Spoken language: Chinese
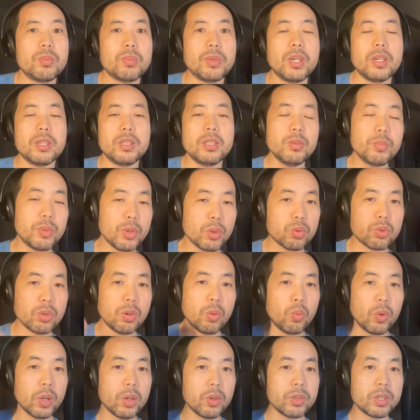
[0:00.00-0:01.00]
对不对？你比如
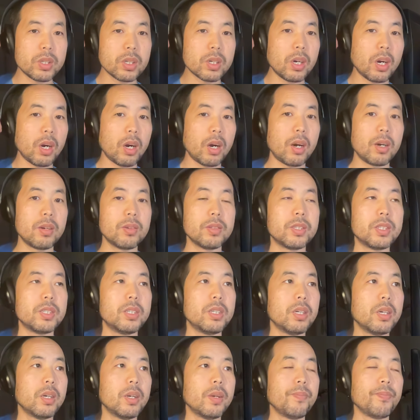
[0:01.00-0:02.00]
说我有一个耳
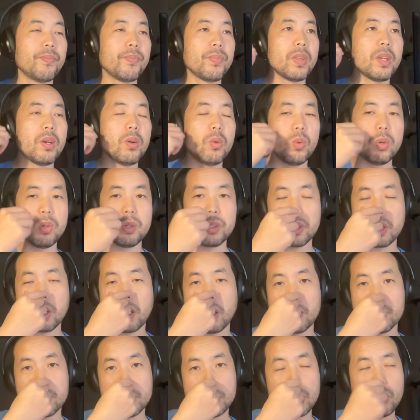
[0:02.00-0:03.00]
机，我有
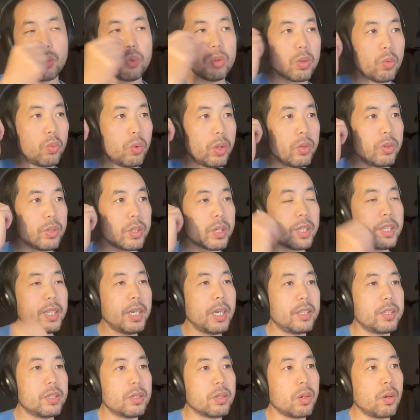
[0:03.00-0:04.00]
一个耳机，或者我有一个
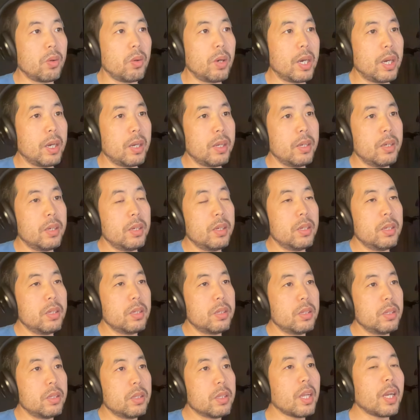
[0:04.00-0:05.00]
眼镜的话，
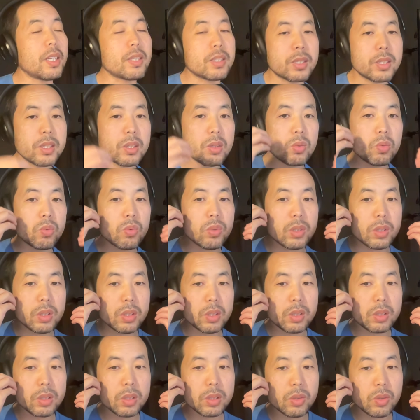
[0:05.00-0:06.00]
那几乎
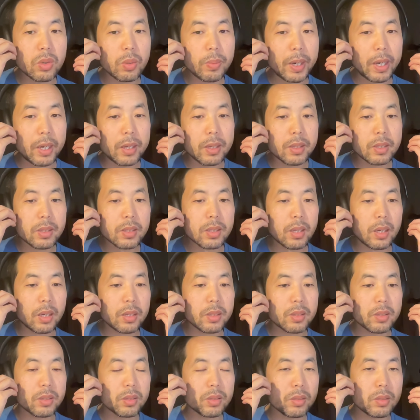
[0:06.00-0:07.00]
对吧？
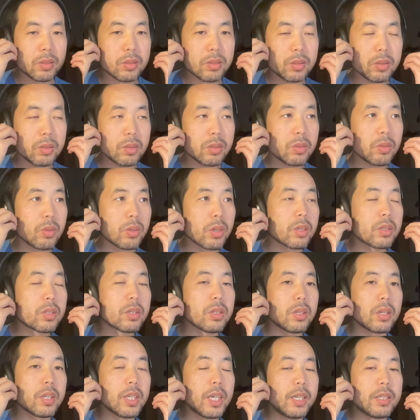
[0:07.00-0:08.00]
他就一个
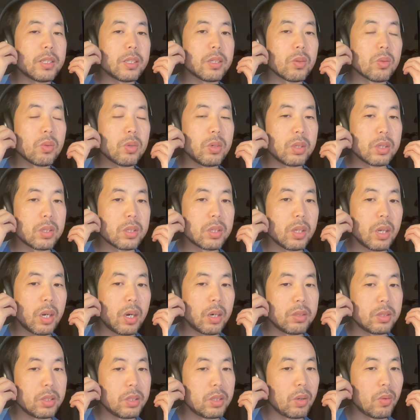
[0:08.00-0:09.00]
智能眼镜或者智
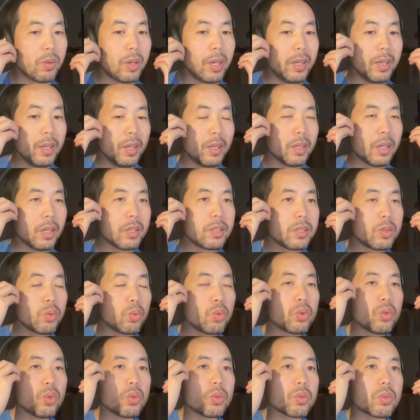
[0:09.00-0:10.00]
能耳机的话，它几
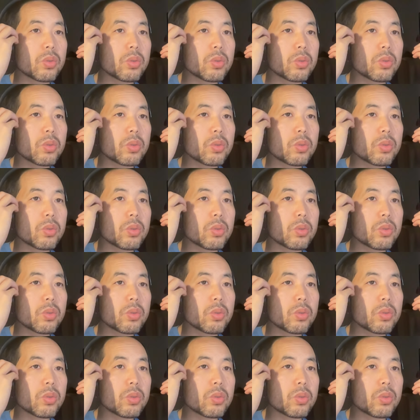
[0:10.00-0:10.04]
乎